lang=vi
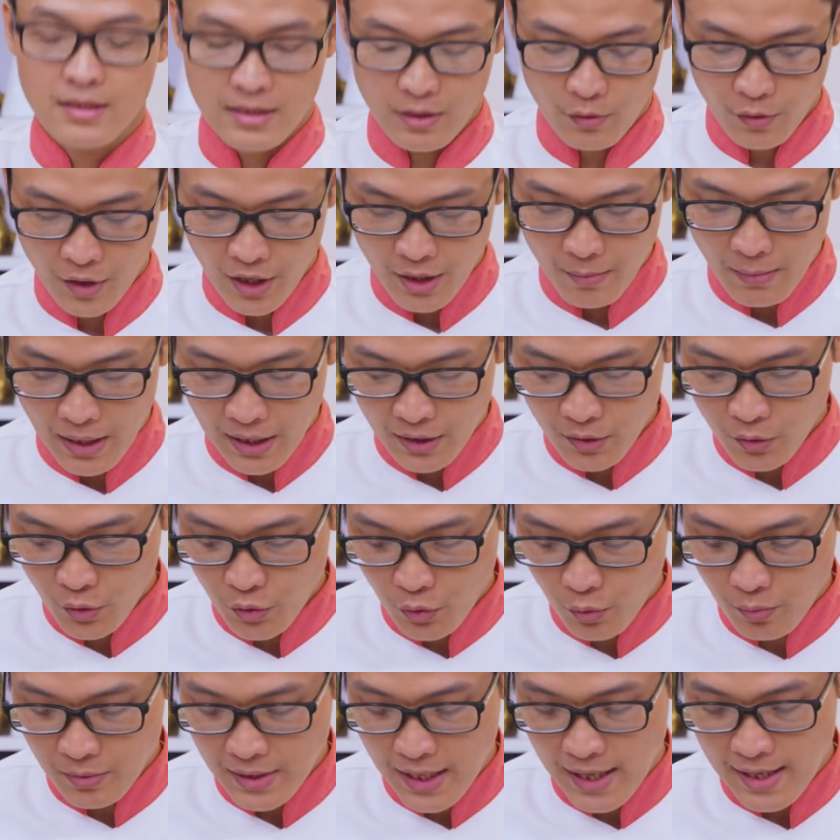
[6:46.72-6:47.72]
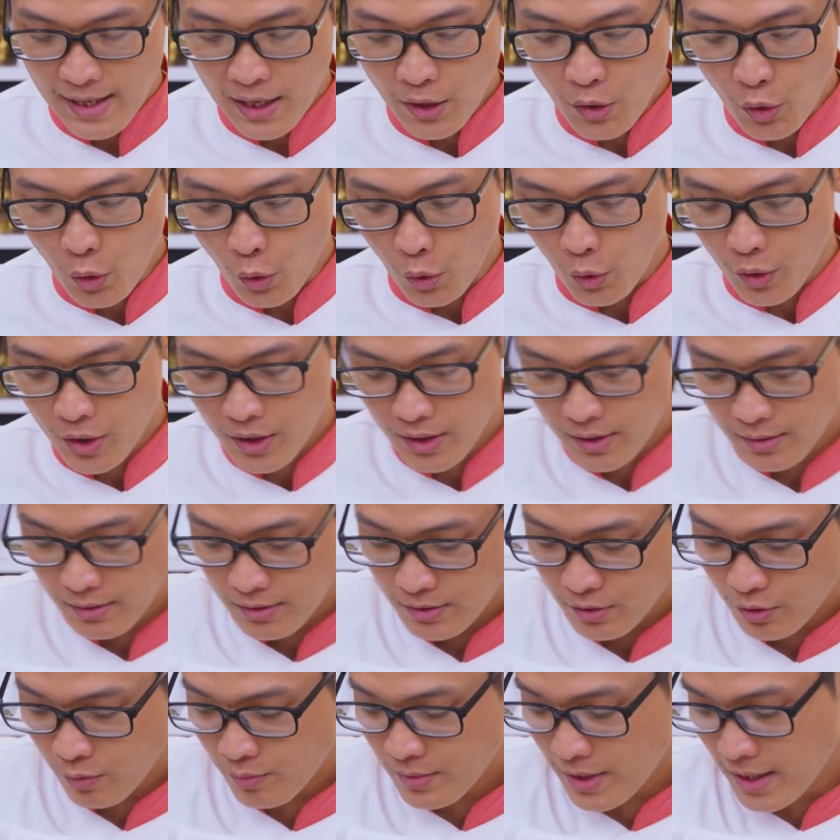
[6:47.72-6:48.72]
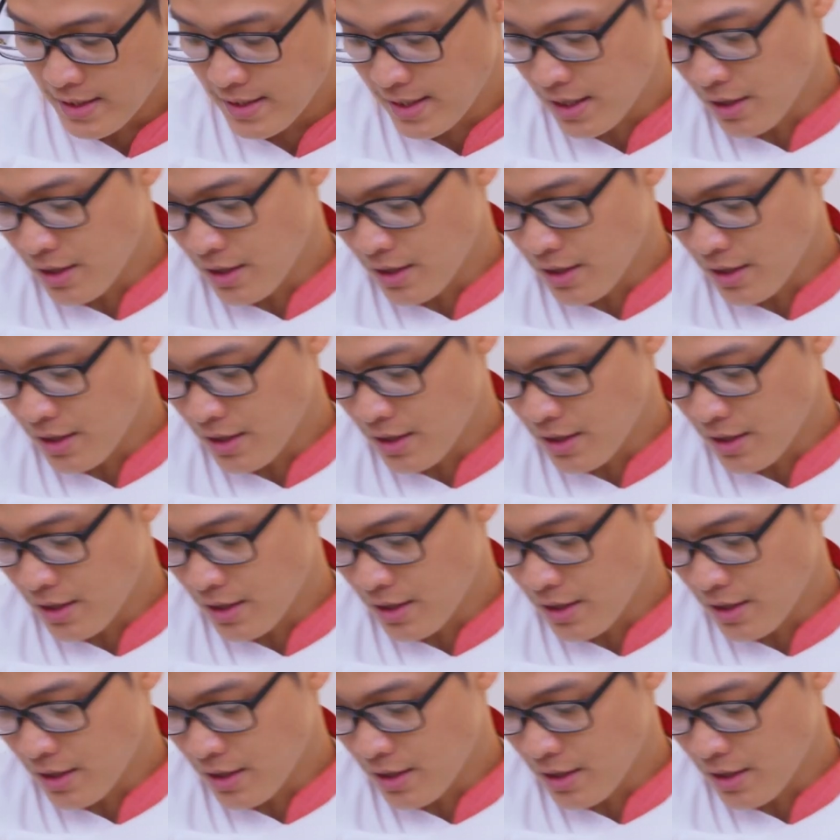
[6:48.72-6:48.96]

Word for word: sau khi bánh của chúng ta đã nguội chúng ta